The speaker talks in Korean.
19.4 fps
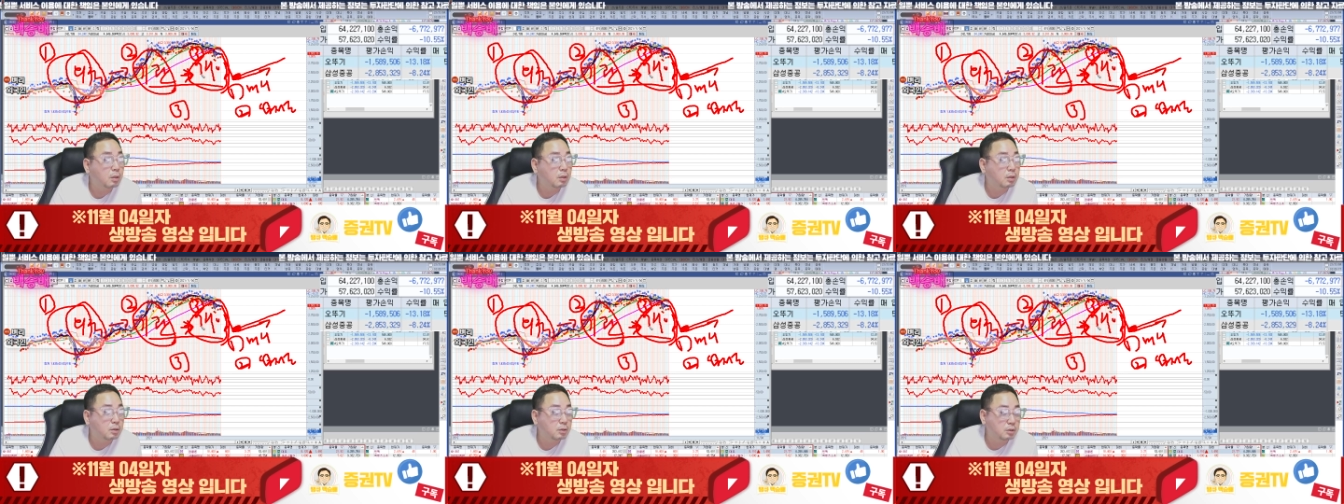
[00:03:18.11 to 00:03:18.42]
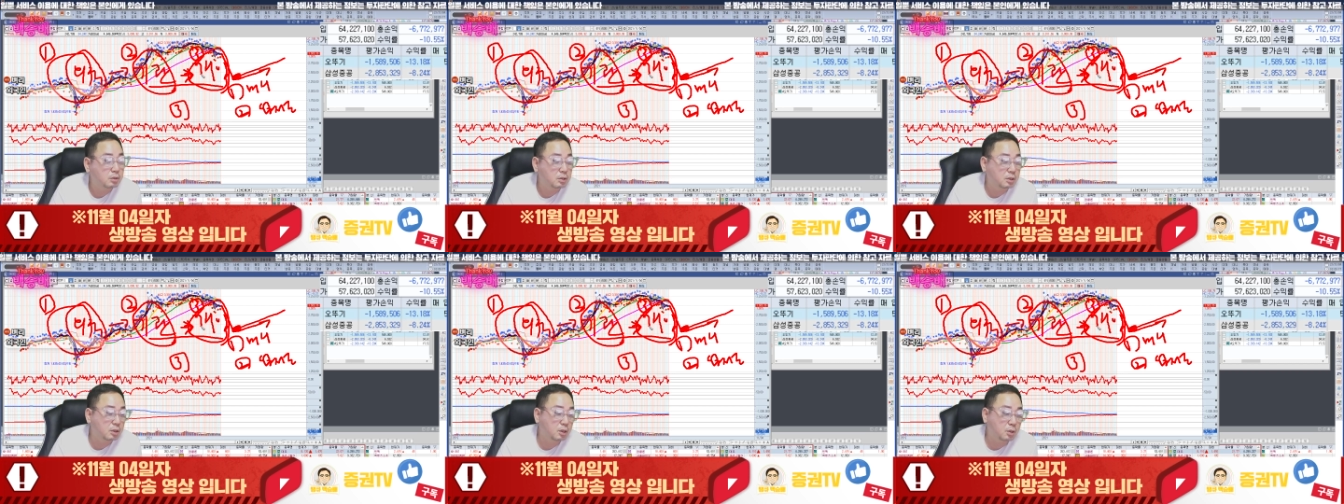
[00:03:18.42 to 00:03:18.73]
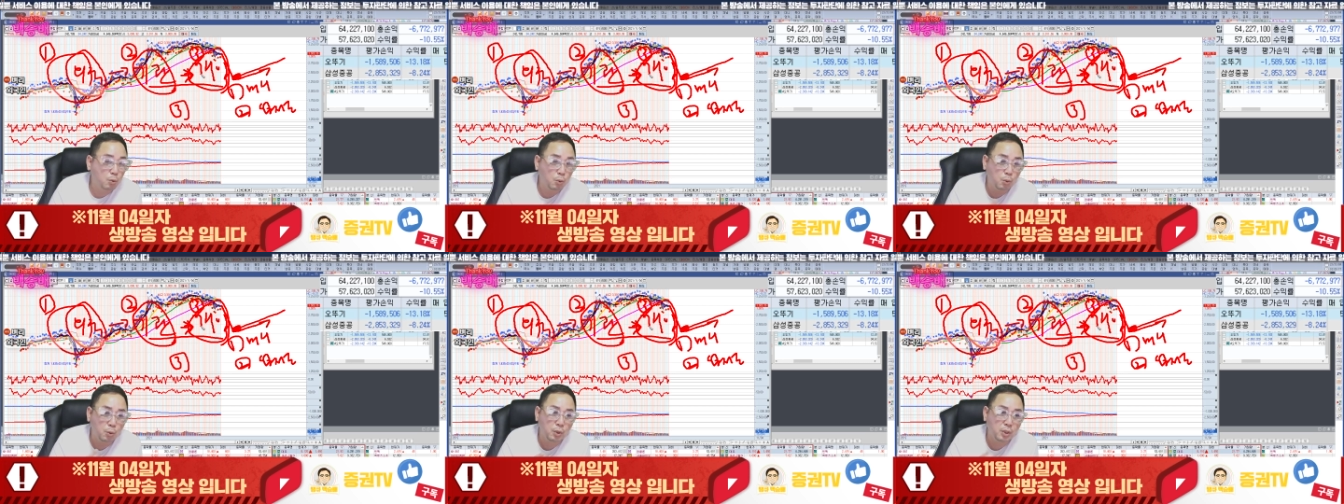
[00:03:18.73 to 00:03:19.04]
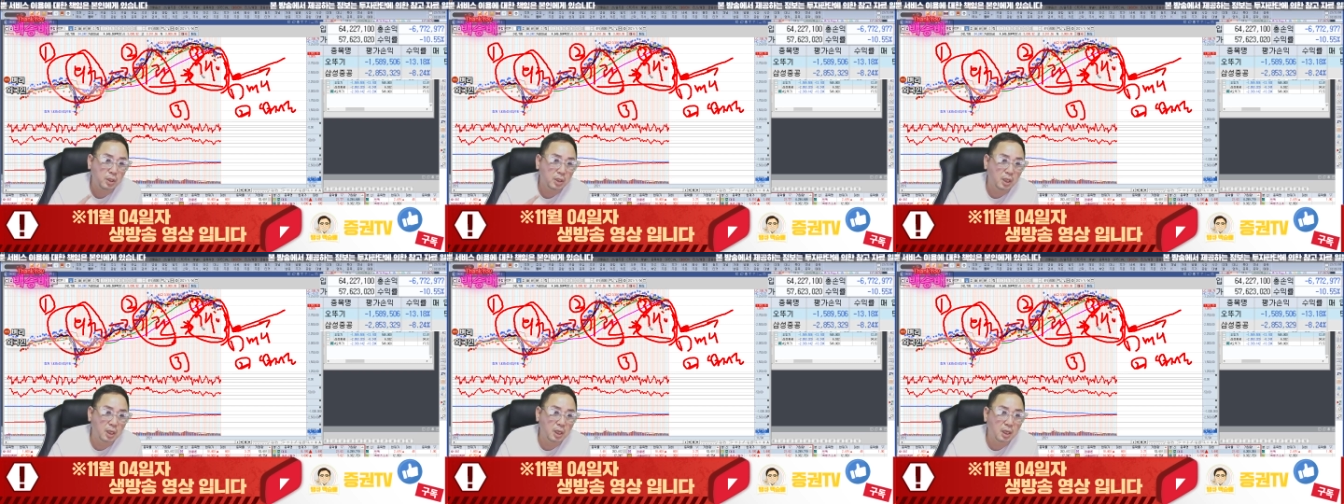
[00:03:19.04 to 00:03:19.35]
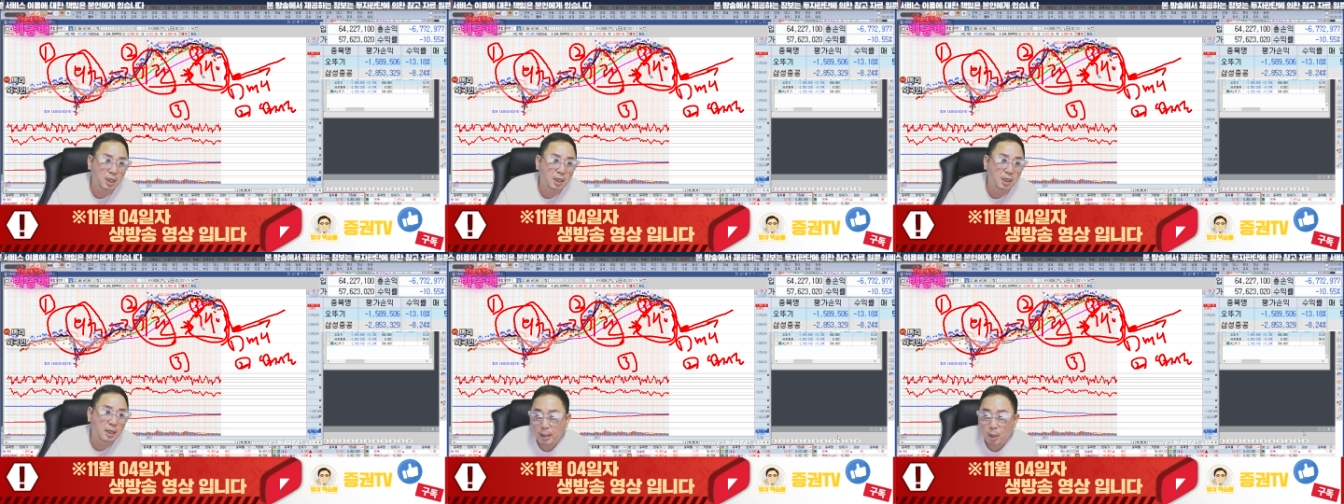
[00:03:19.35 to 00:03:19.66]
그렇지
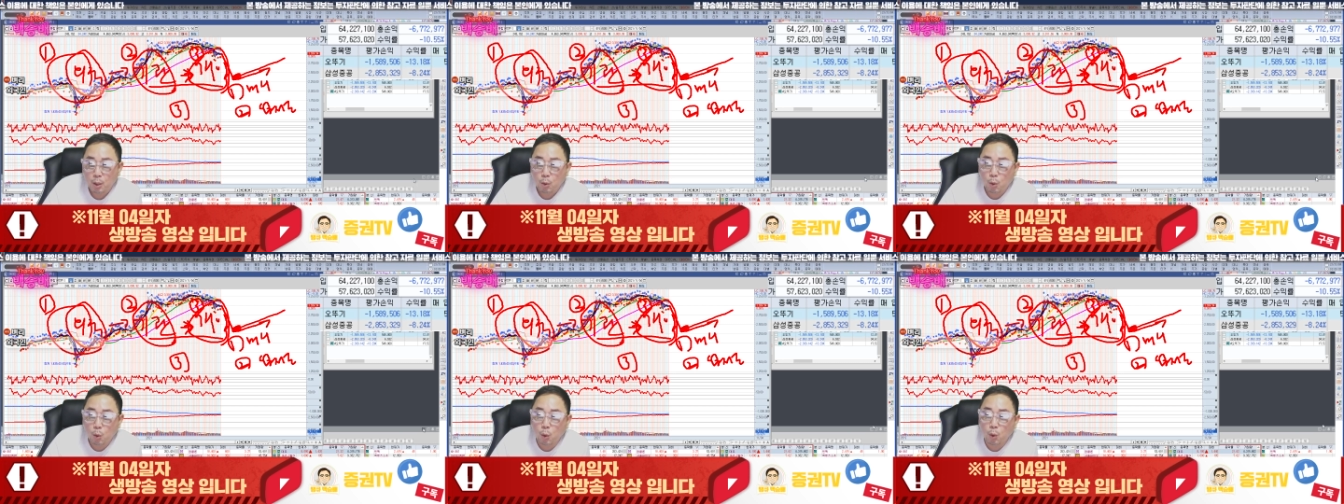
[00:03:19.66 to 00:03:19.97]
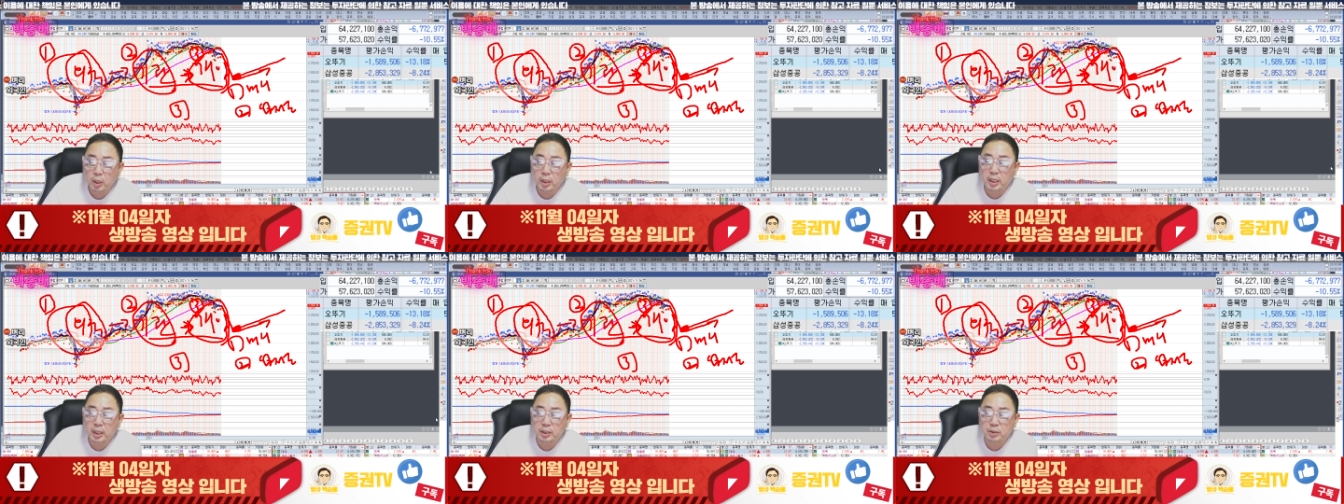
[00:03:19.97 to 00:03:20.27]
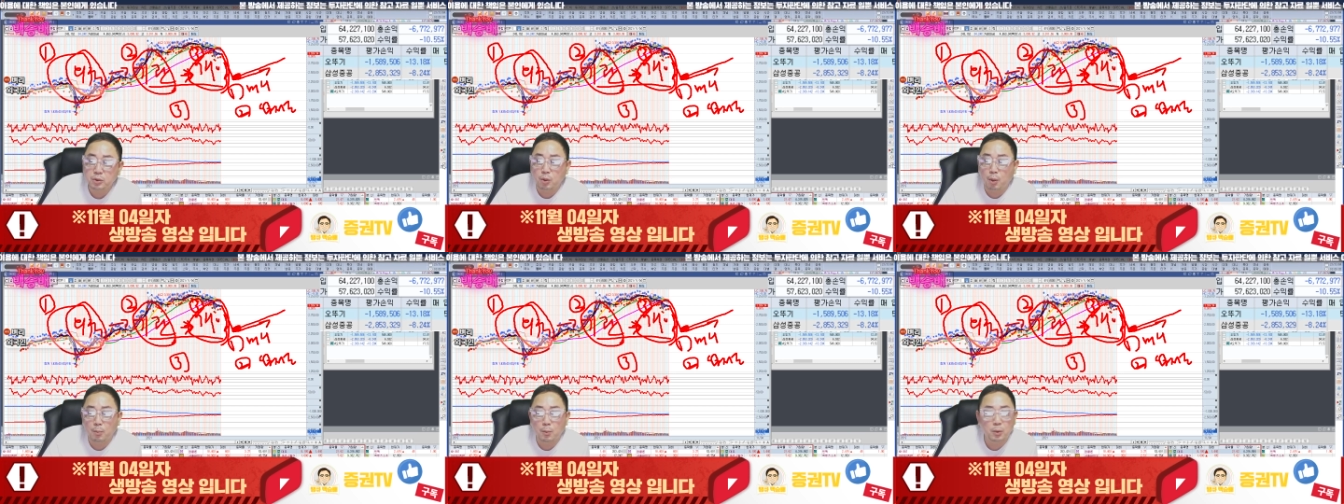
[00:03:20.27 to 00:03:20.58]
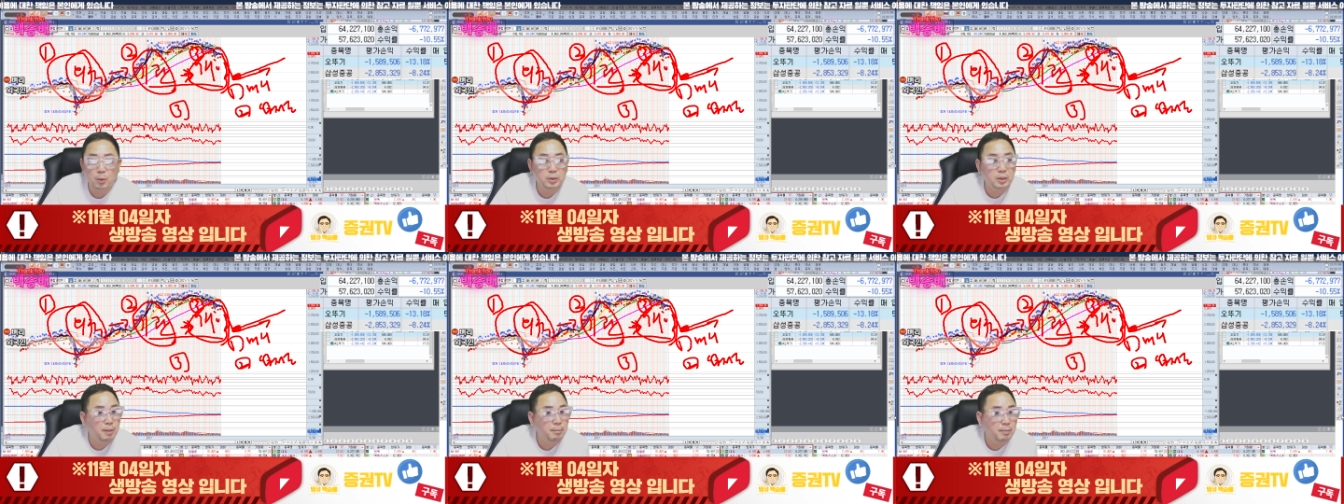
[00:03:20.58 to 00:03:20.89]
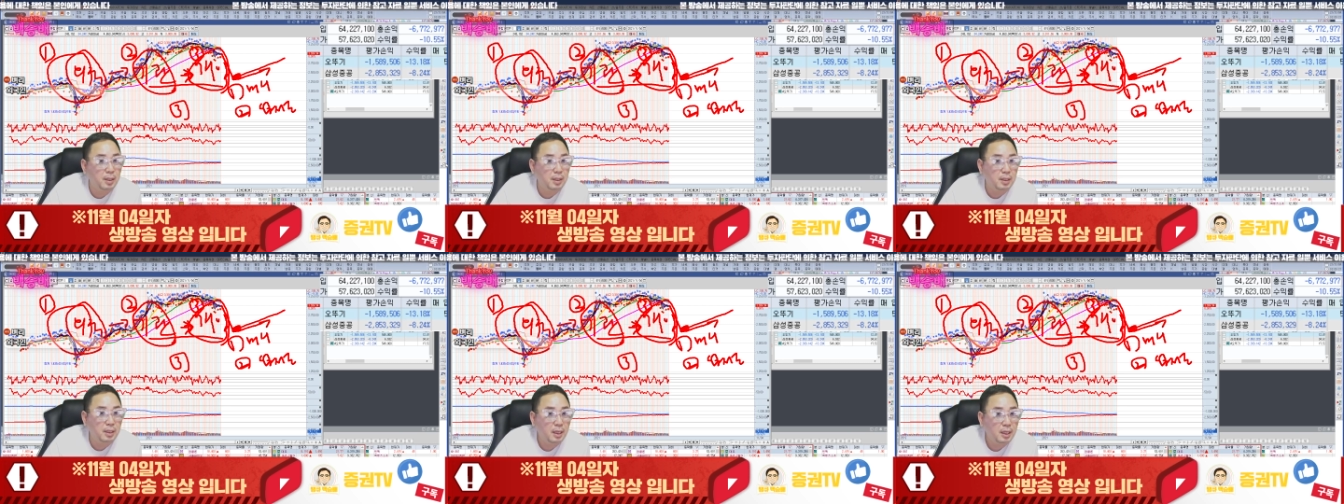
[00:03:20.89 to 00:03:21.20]
코인이야. 코인에서 넘어온단
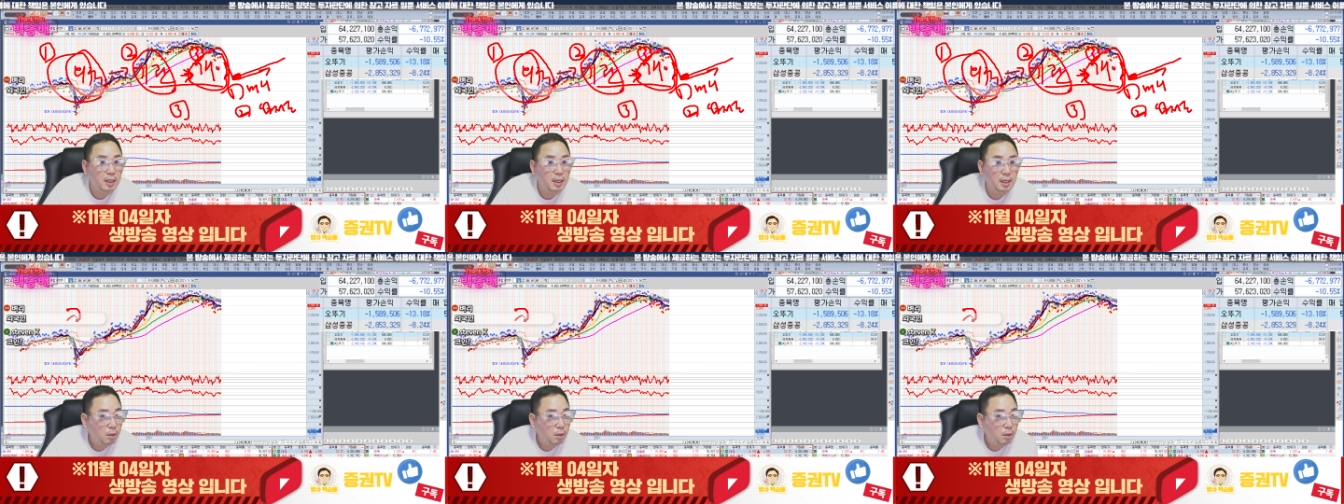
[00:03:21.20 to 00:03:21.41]
말이야.